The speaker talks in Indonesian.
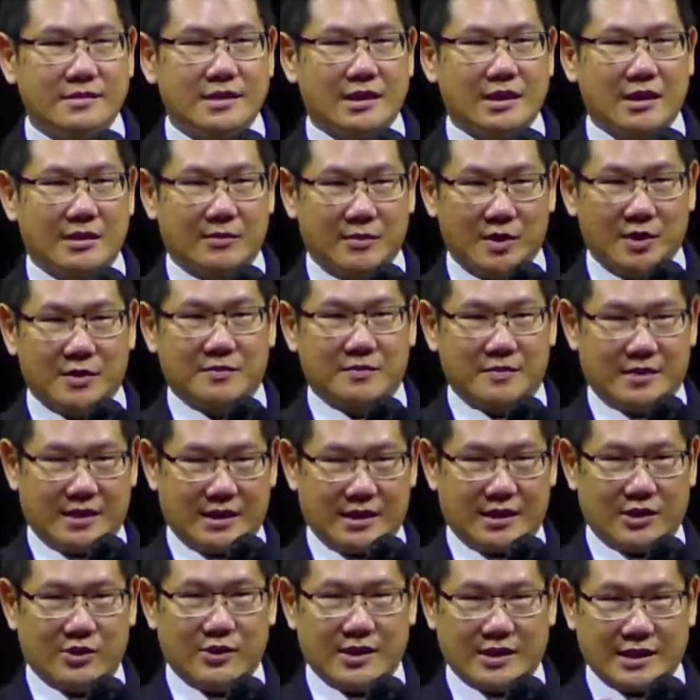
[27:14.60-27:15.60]
Uh, belum,
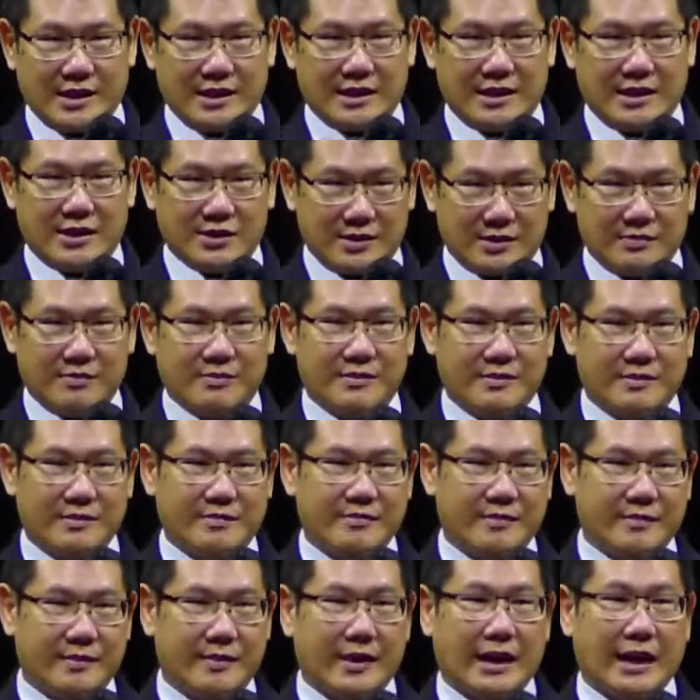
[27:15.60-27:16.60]
kekuasaan terus
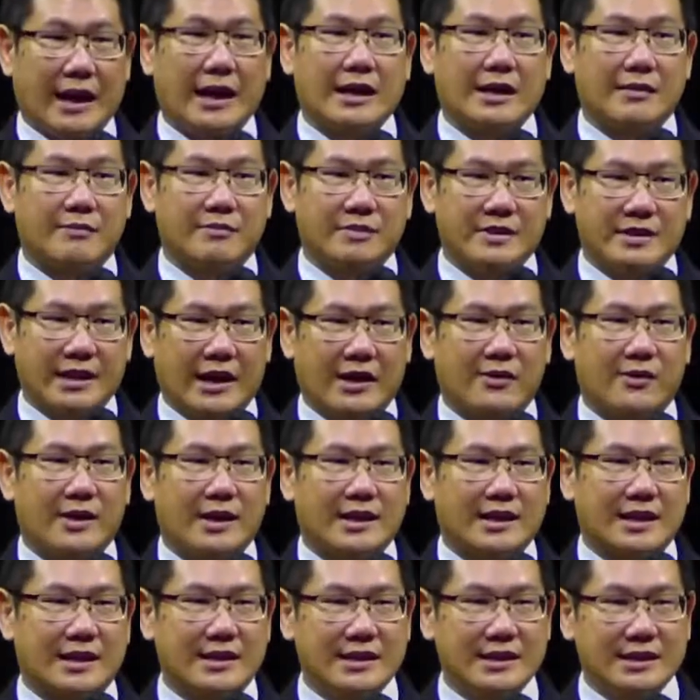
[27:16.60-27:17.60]
Pak, uh, eh, di awal
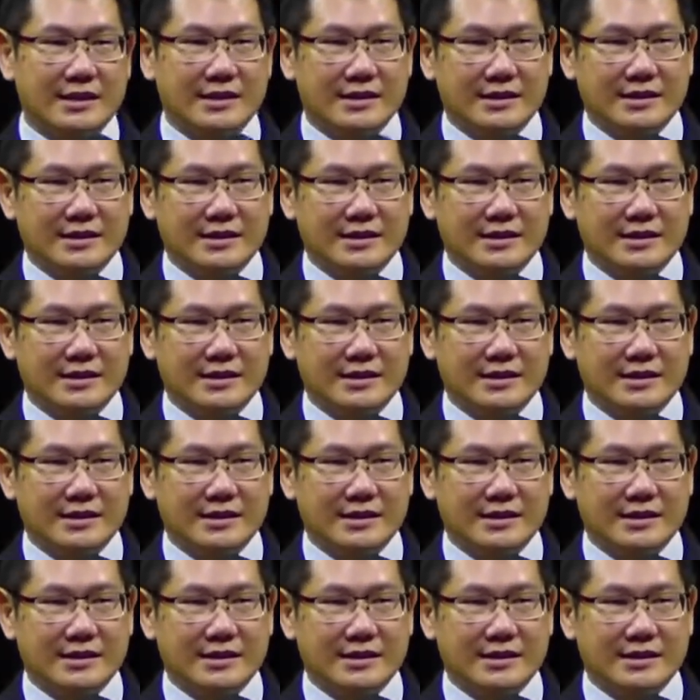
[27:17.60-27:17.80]
tadi.